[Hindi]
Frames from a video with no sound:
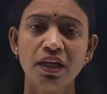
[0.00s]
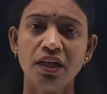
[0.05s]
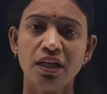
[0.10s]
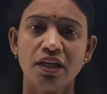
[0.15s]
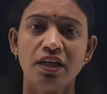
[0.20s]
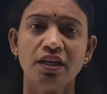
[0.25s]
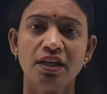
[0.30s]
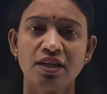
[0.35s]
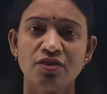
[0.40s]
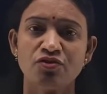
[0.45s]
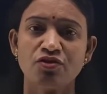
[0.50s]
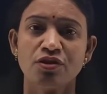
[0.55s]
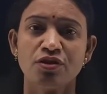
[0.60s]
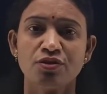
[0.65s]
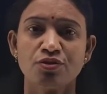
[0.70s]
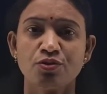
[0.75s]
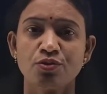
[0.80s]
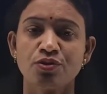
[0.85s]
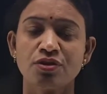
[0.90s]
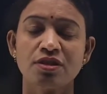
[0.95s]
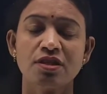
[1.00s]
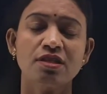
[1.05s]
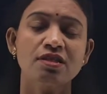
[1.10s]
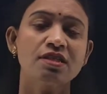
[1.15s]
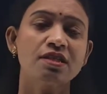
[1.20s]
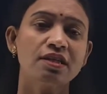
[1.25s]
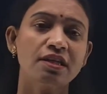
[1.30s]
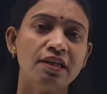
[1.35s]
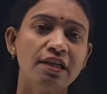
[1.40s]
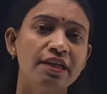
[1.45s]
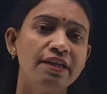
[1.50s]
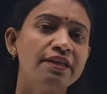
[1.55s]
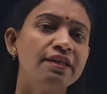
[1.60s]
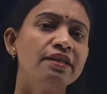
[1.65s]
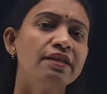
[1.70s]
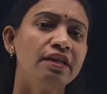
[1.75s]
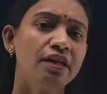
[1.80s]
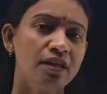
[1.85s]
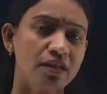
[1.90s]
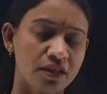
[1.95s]
इन नेचुरल रिसोर्सेज से
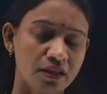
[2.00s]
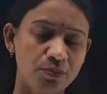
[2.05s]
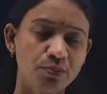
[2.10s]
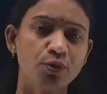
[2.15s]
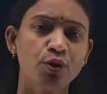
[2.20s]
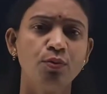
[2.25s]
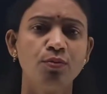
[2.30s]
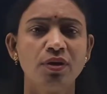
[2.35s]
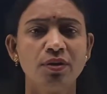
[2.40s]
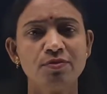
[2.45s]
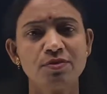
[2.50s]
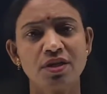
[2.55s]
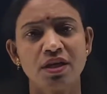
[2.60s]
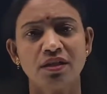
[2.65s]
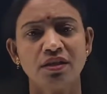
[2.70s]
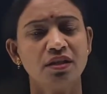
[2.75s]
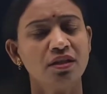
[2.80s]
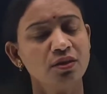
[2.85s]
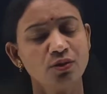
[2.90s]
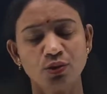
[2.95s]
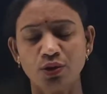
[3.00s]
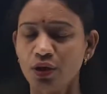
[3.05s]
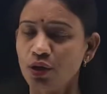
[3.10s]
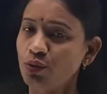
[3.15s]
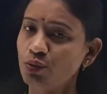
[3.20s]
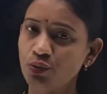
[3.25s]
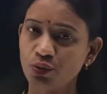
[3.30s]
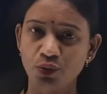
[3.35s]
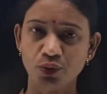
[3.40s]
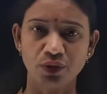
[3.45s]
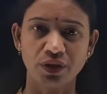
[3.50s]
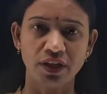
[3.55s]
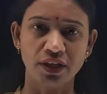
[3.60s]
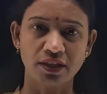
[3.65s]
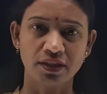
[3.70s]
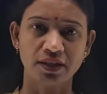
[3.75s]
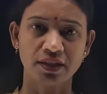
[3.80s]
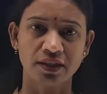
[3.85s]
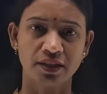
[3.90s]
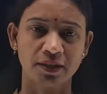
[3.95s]
रिलेटेड क्या क्या प्रॉब्लम्स आती हैं थोड़ा उनको
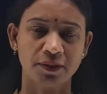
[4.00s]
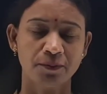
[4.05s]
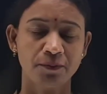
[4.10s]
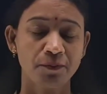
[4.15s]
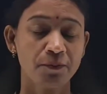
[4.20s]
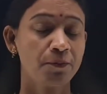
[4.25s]
देखते हैं